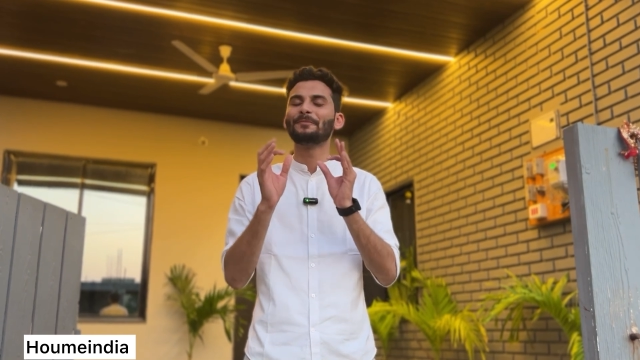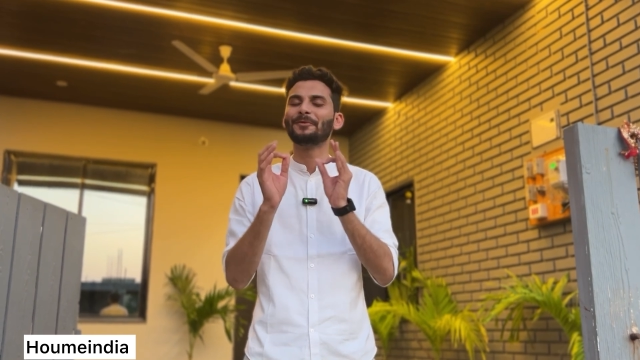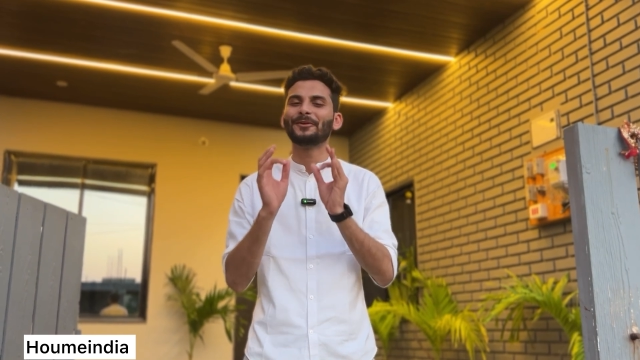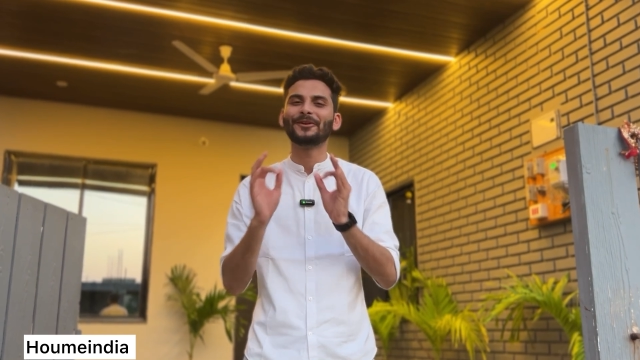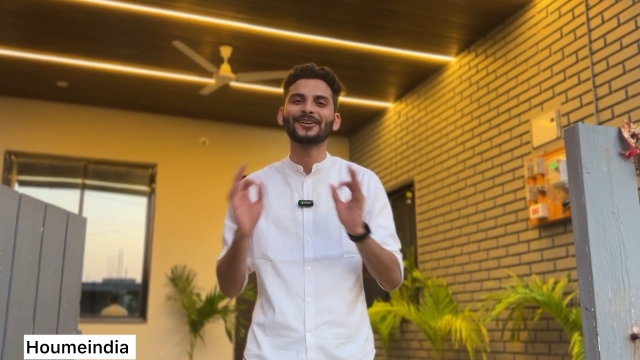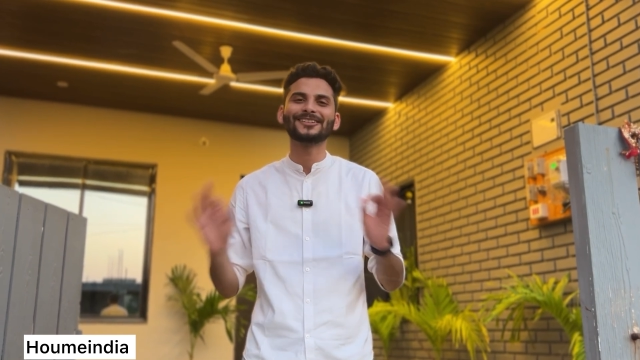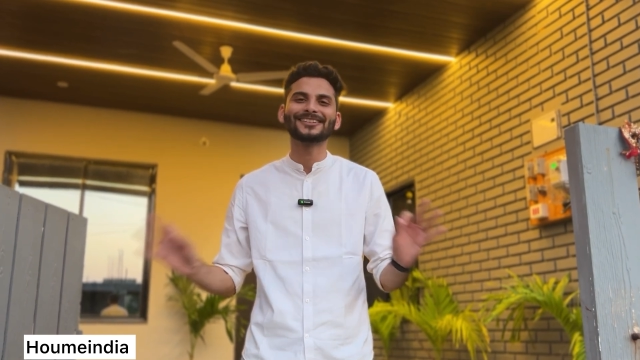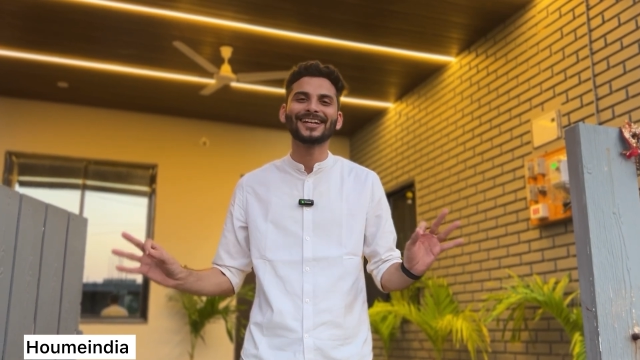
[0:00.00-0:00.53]

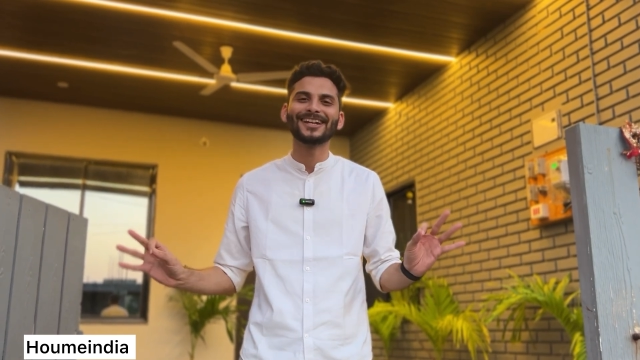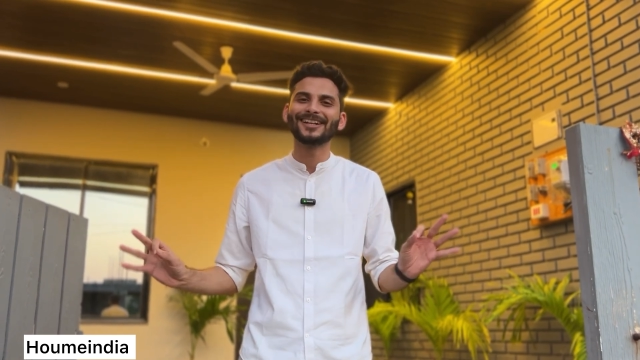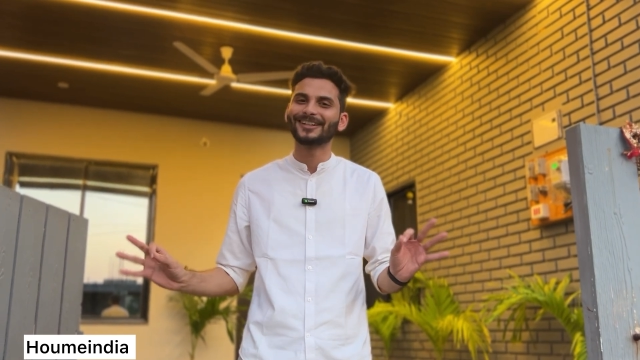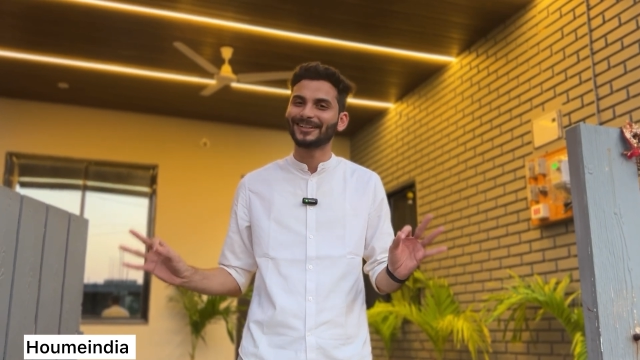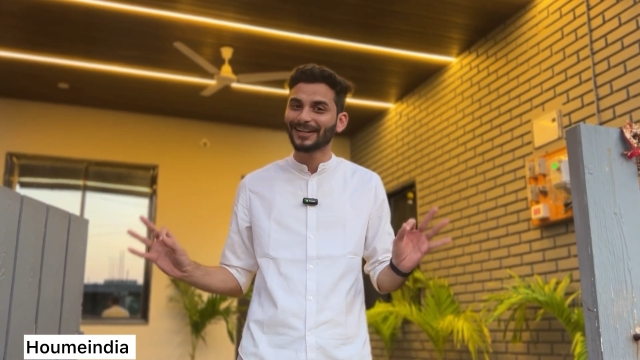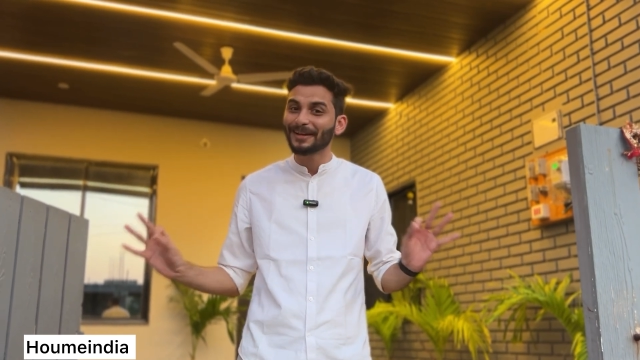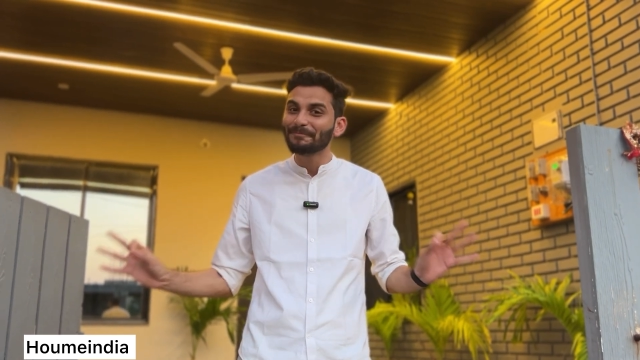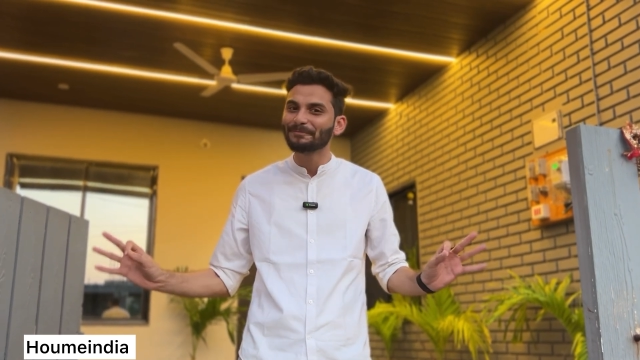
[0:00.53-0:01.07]
बहुत सारी
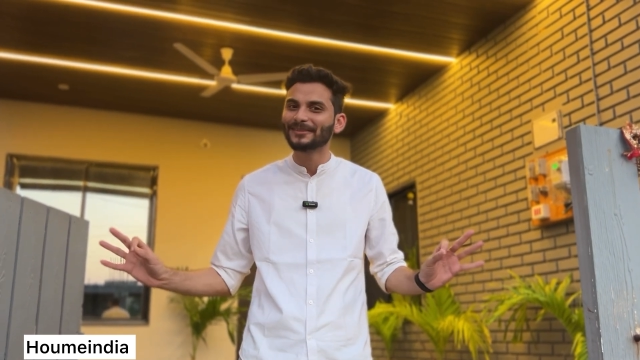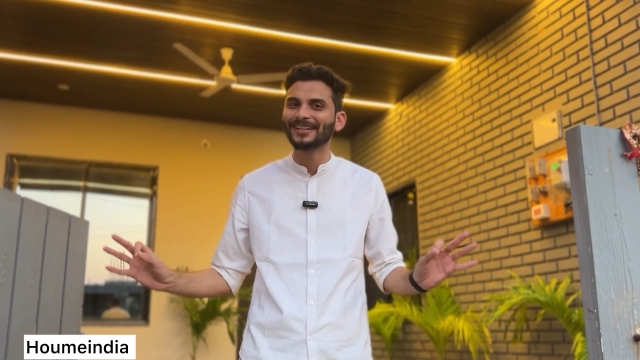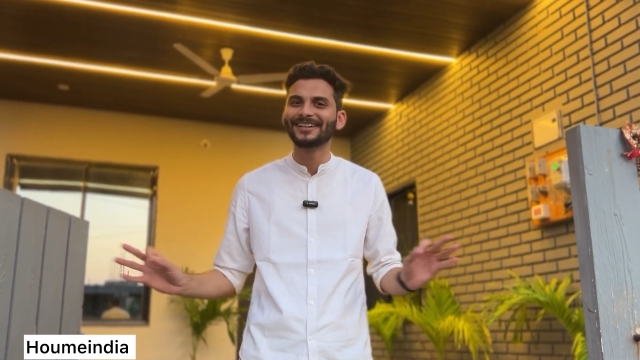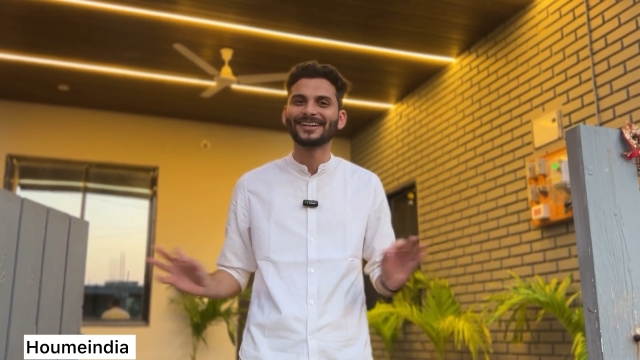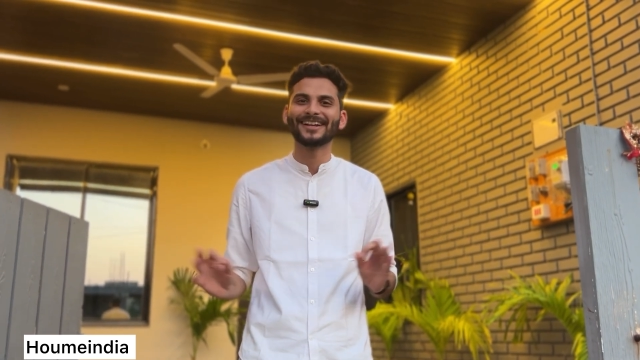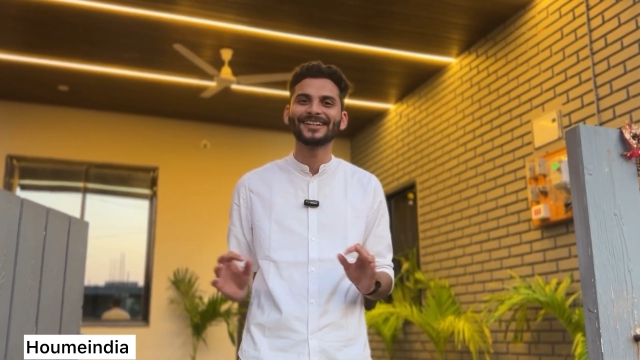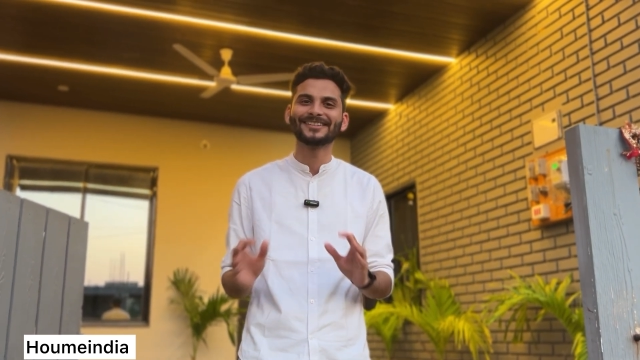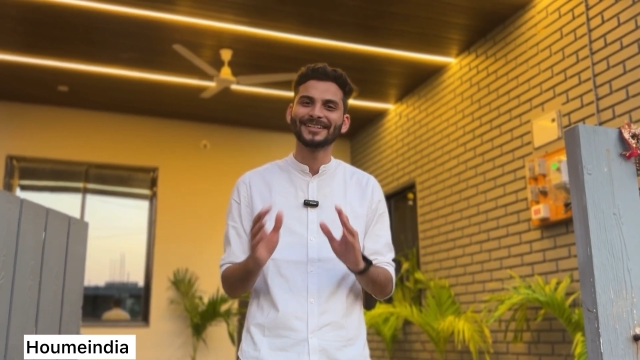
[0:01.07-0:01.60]
टिप्स एंड
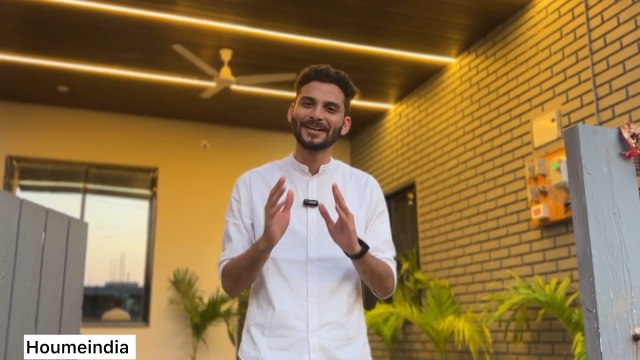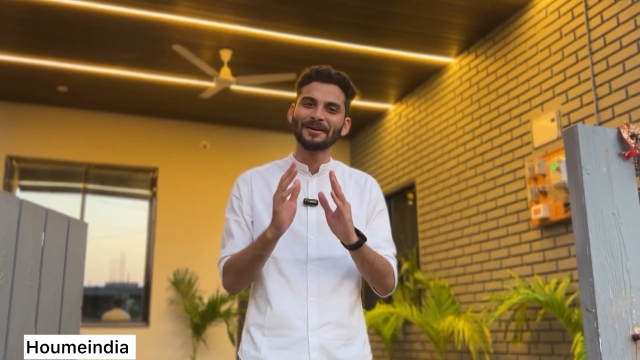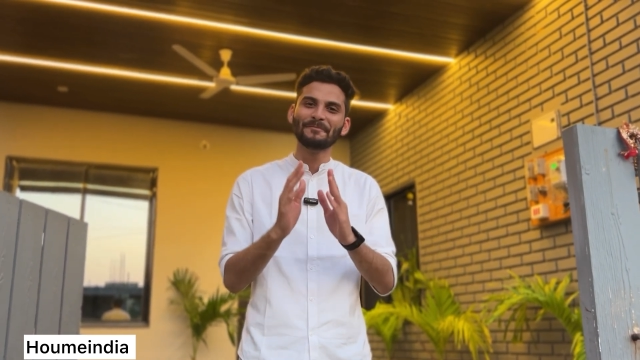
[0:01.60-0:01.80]
ट्रिक्स